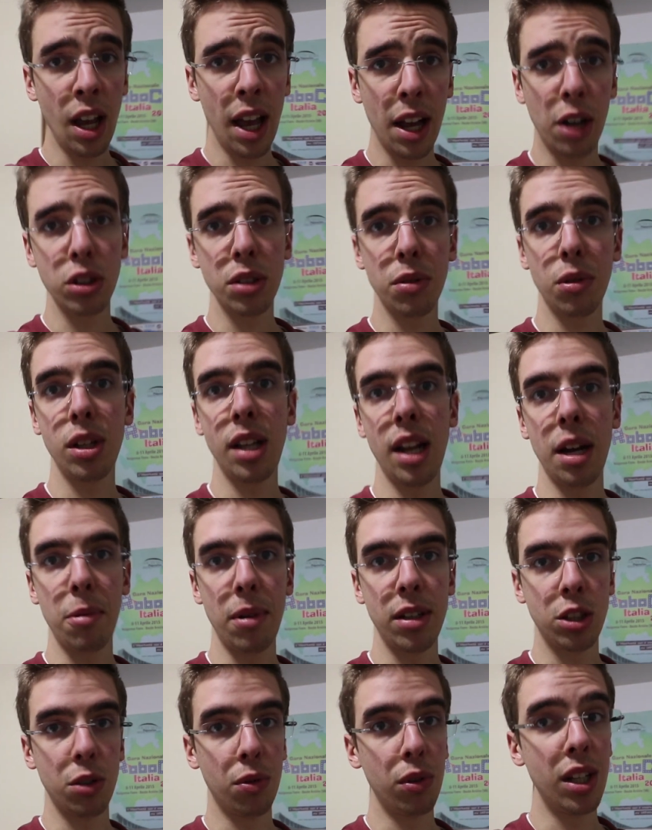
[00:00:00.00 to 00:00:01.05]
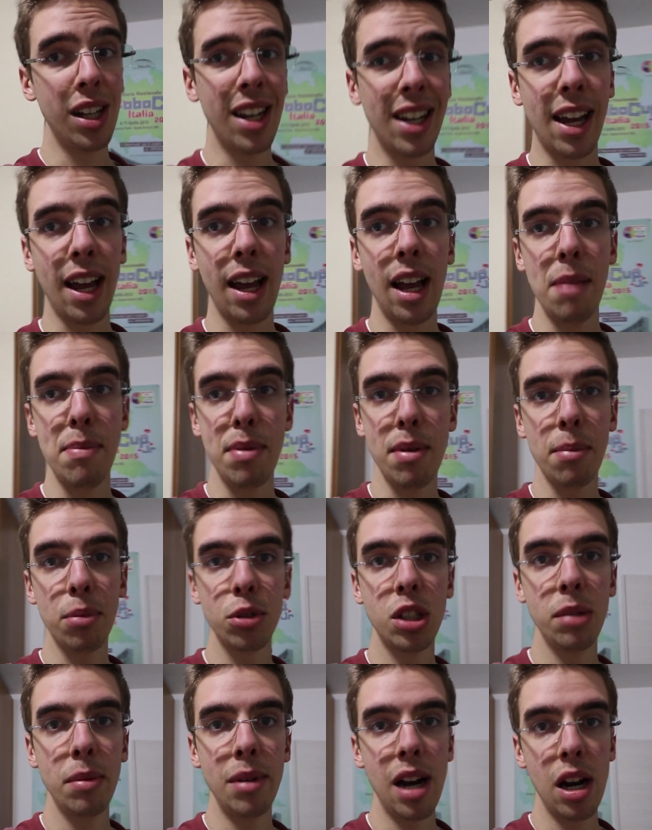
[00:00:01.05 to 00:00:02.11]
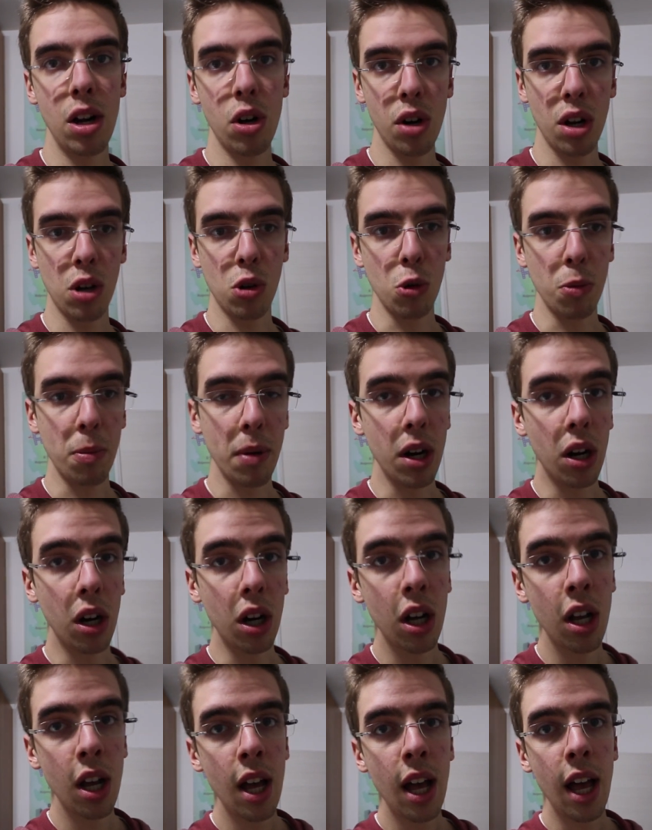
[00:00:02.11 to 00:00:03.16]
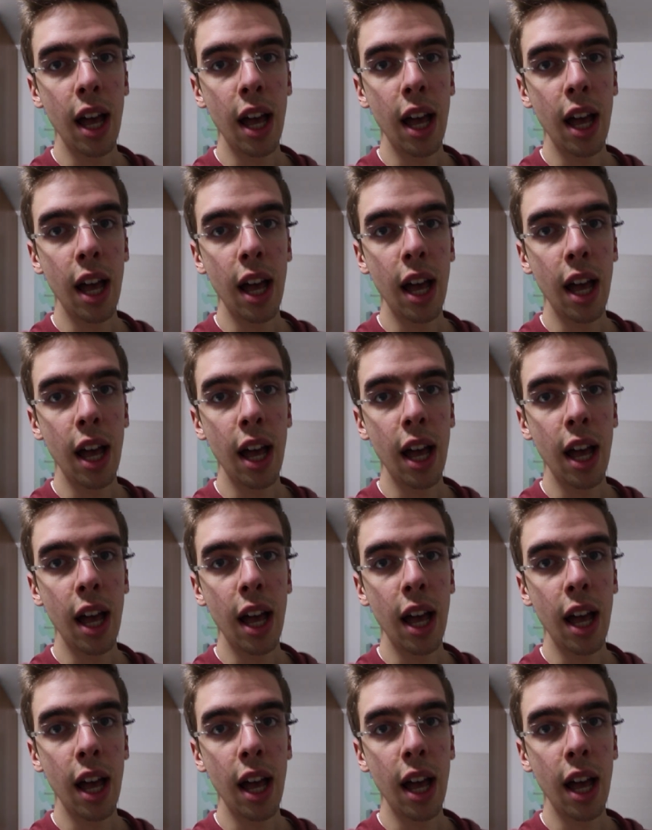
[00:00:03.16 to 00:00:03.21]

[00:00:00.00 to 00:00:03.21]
E cosa vuol dire questo? Vuol dire che il prima possibile lo recupero.